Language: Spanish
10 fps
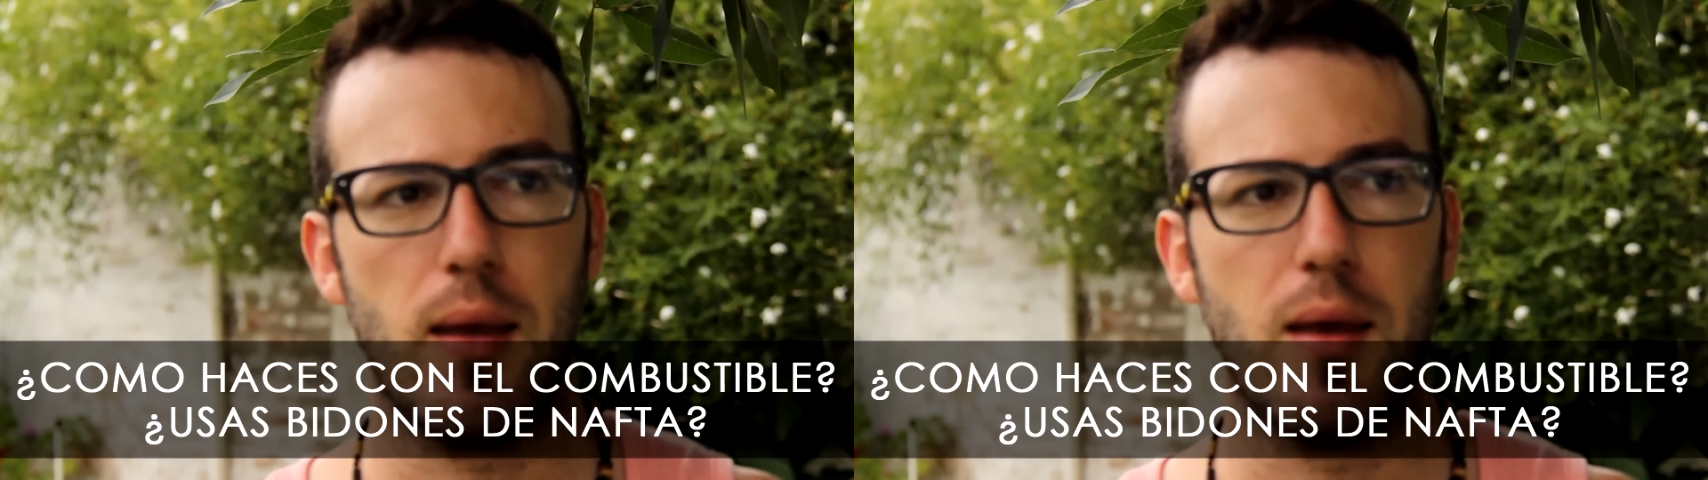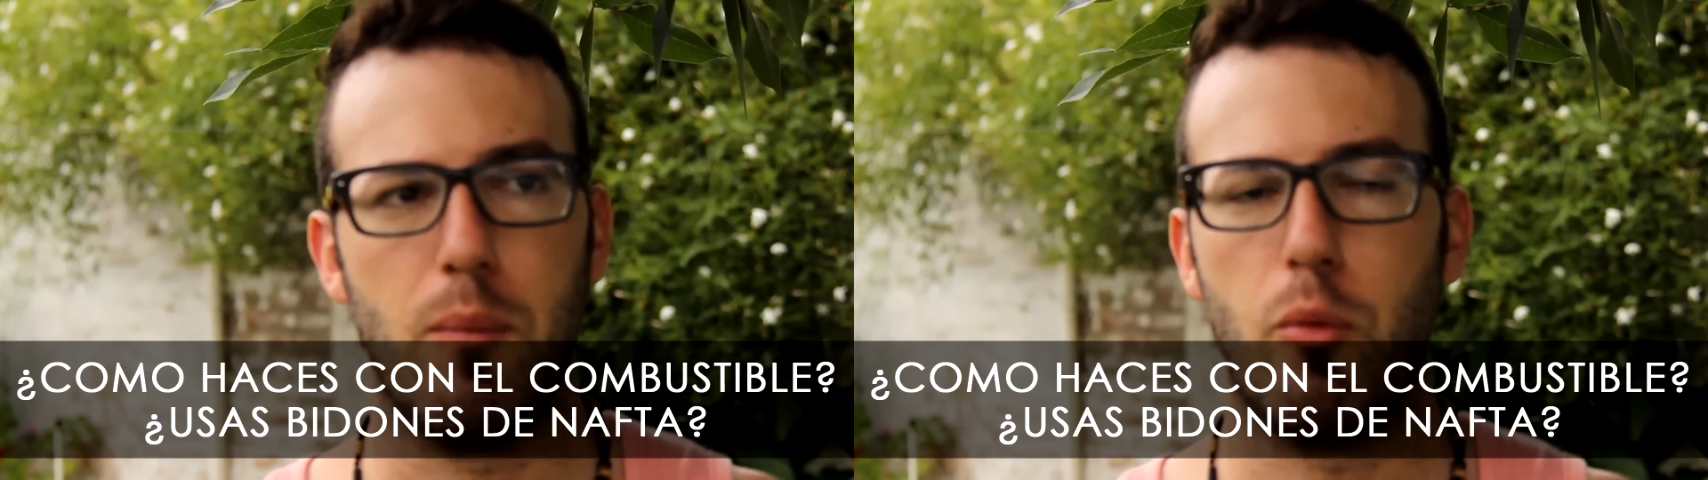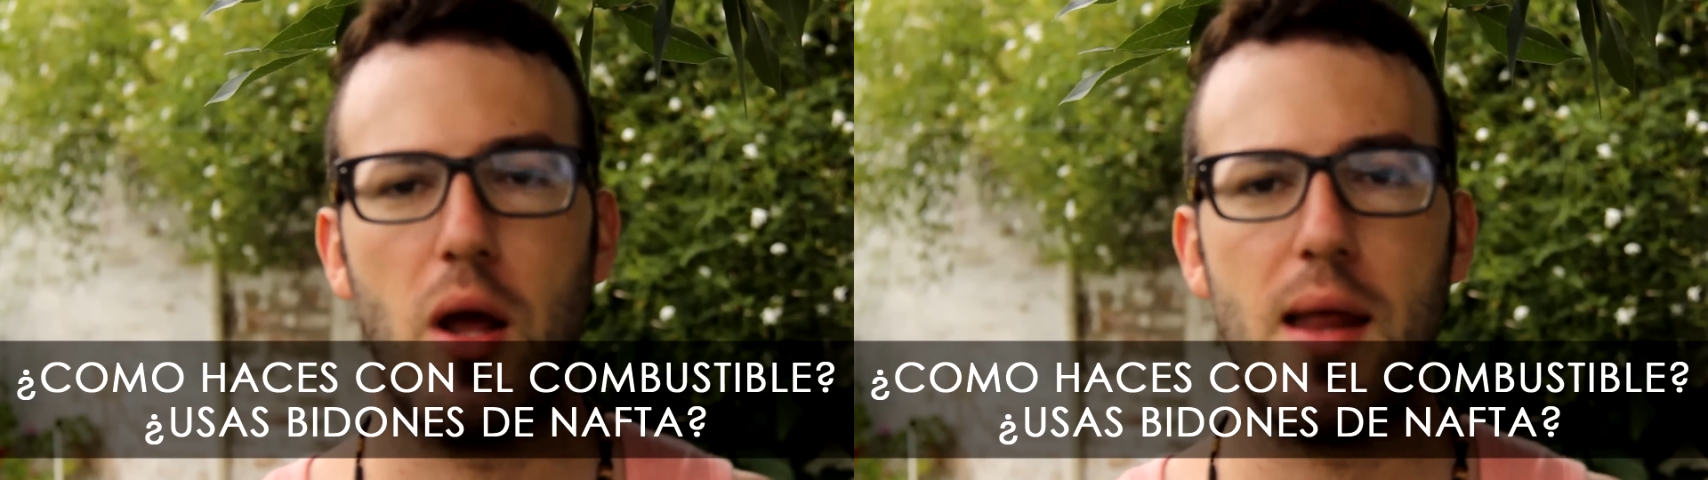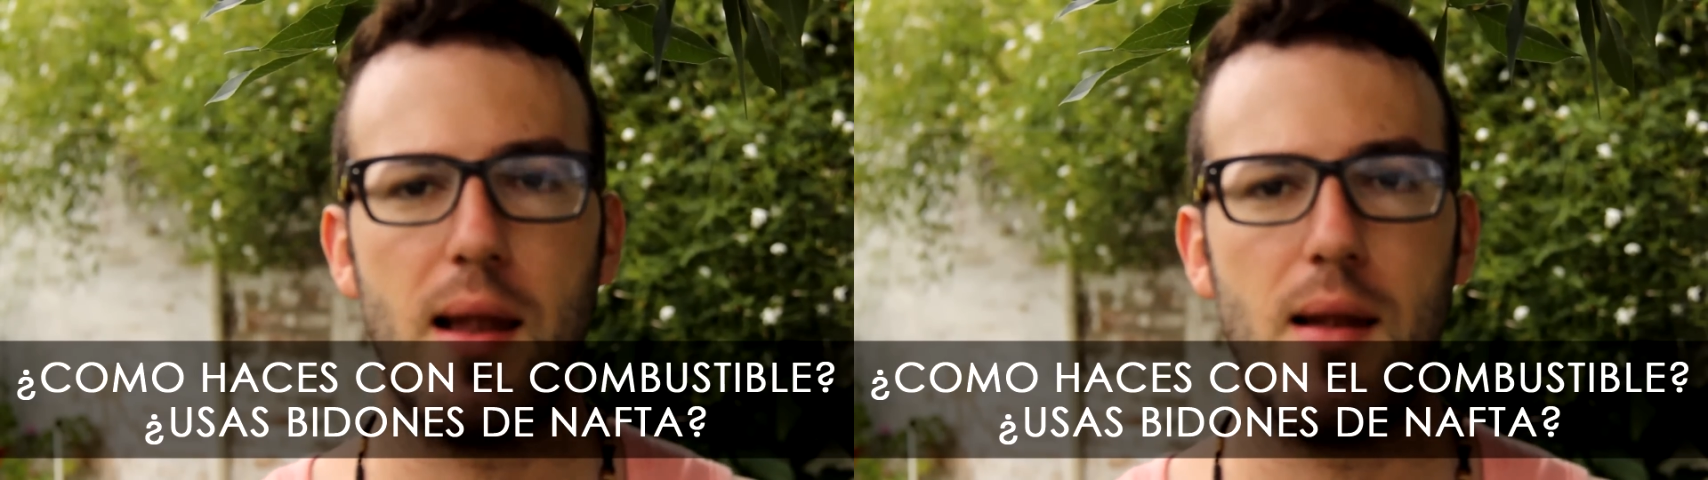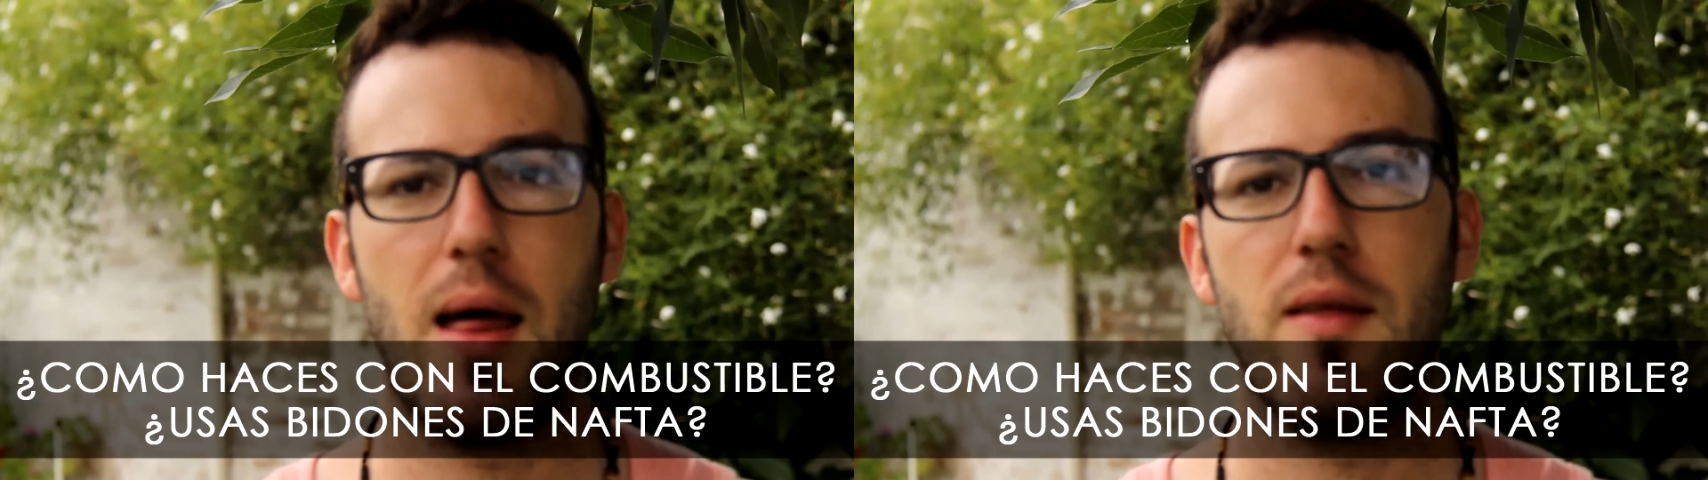que por ahí
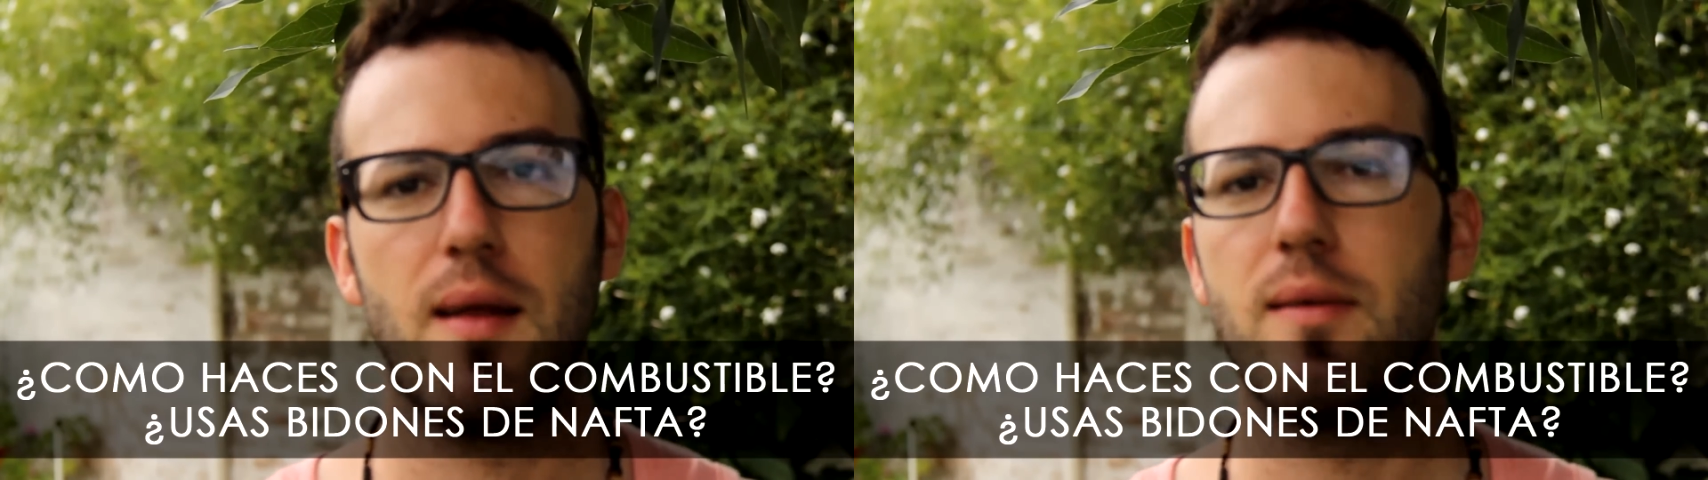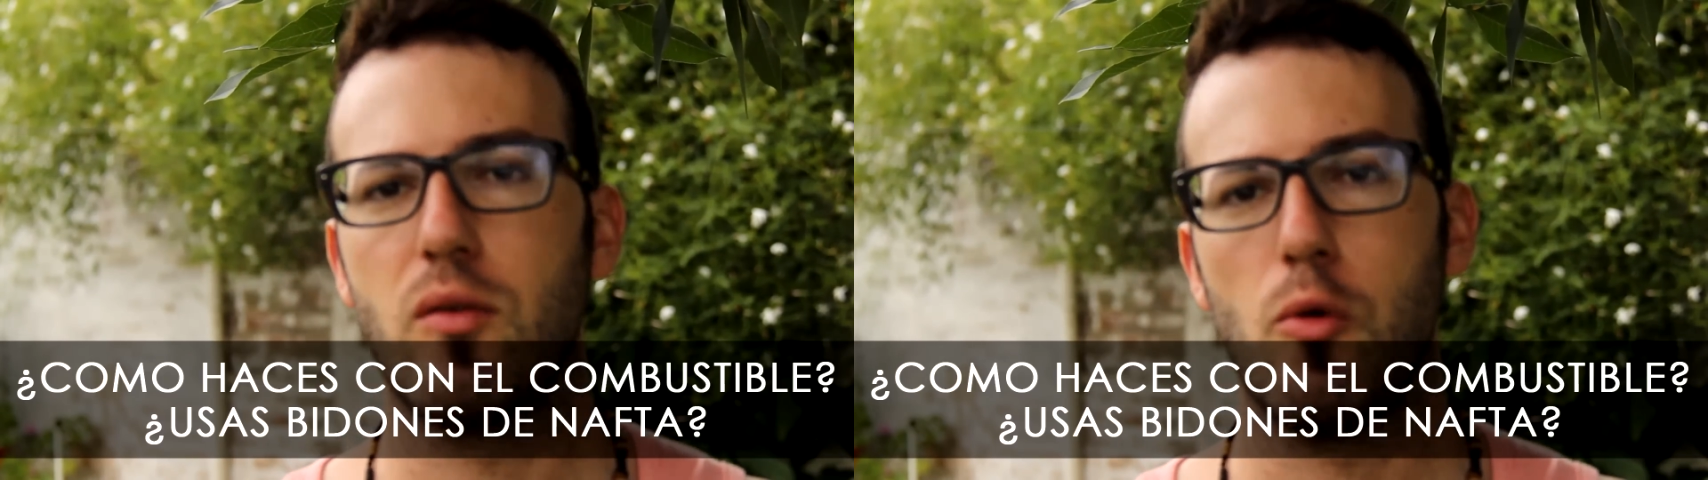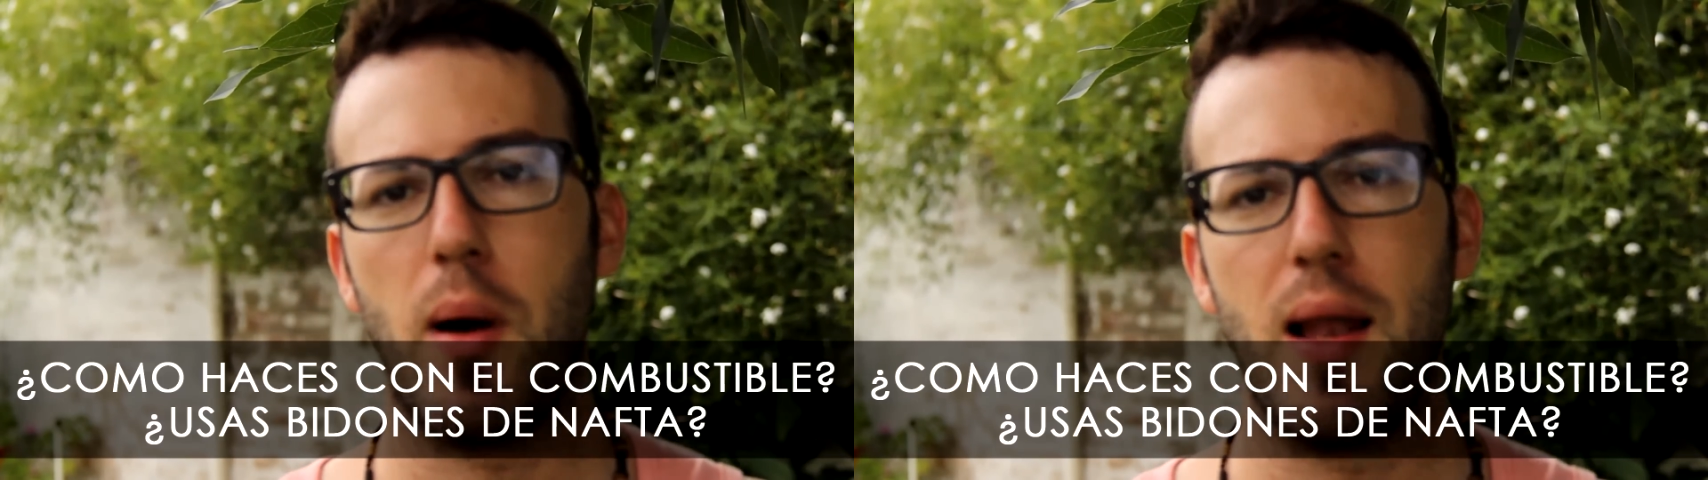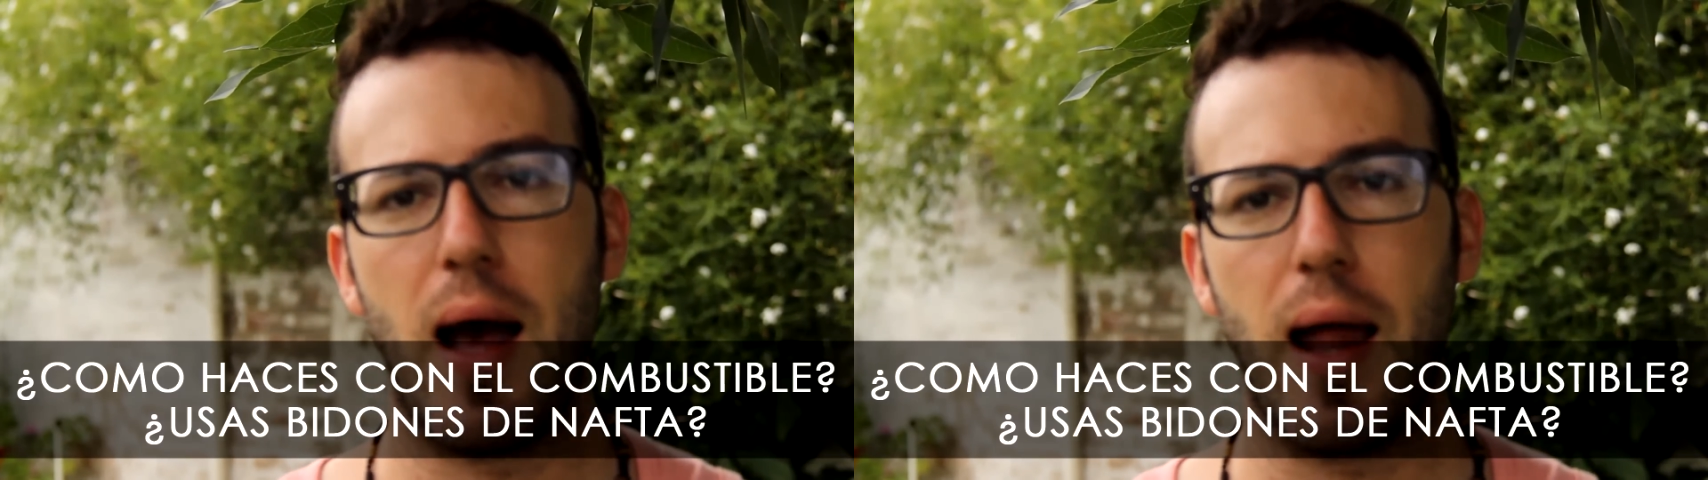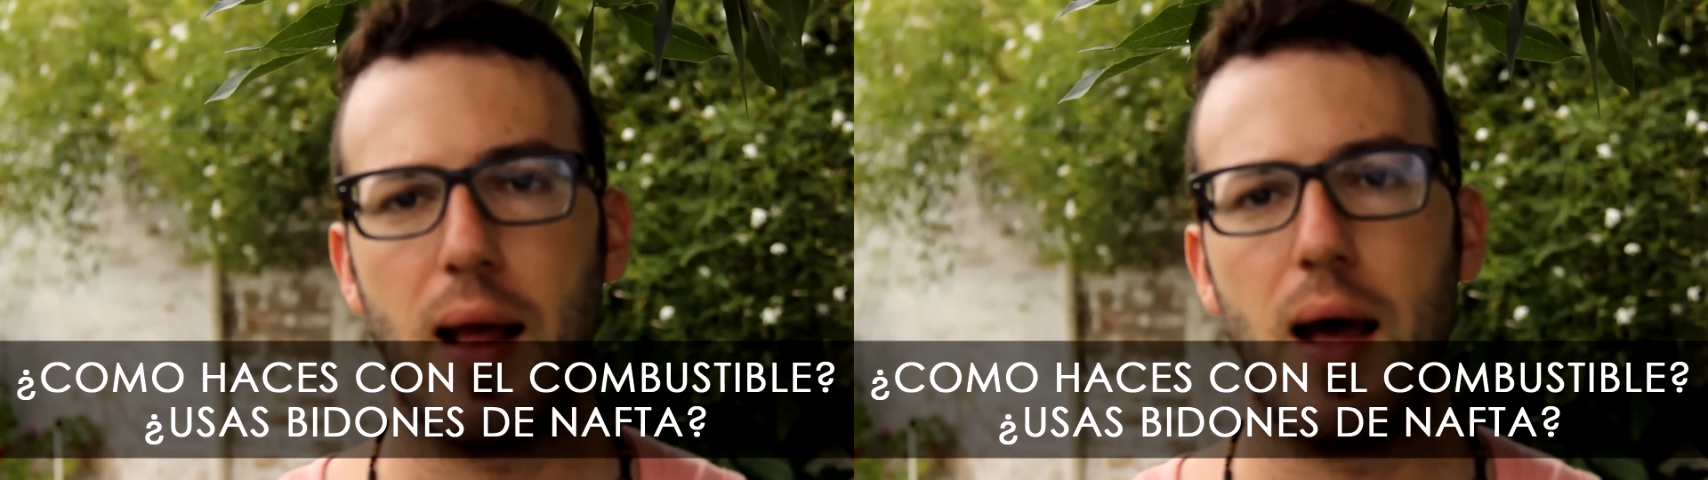las distancias son más
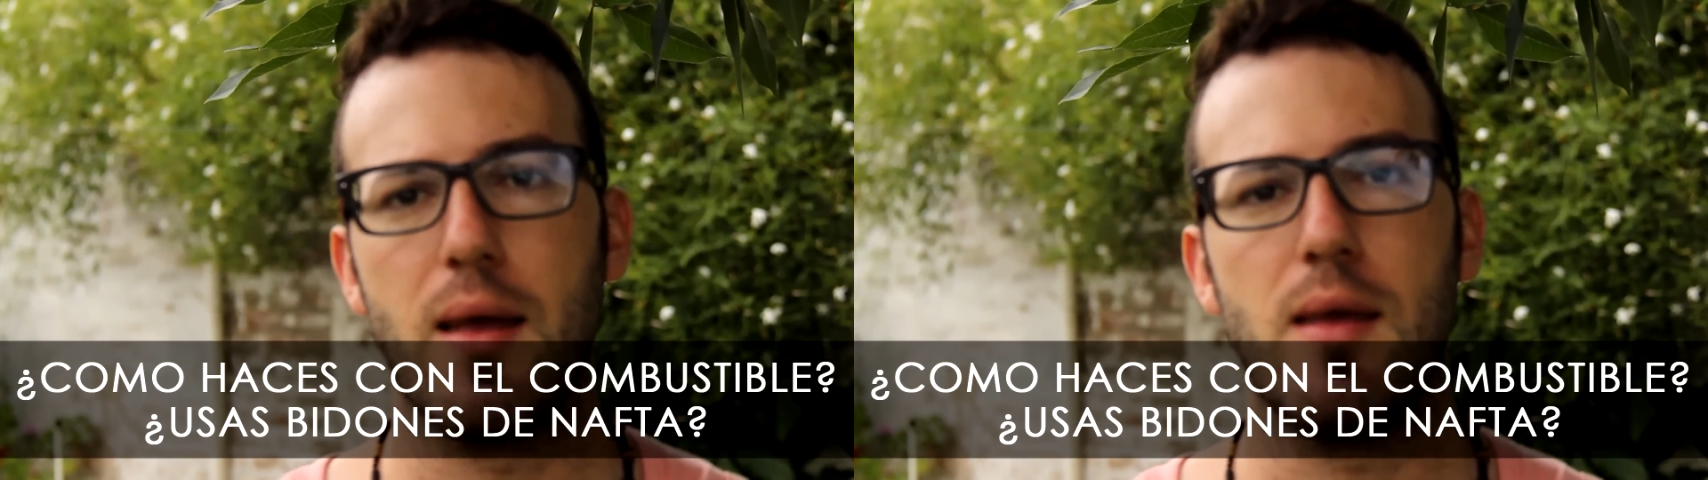largas